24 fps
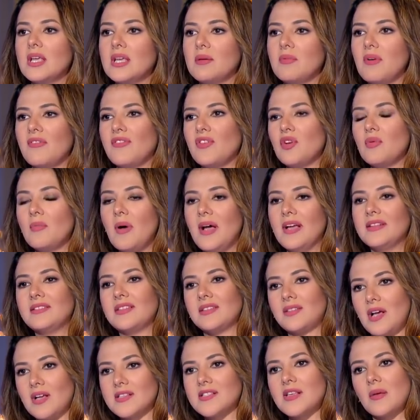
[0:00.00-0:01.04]
يبقى فيهم
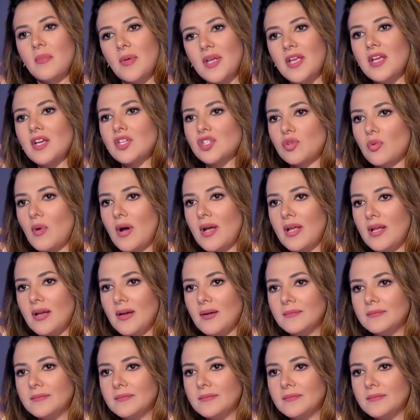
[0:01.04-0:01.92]
حته عصبيه شويه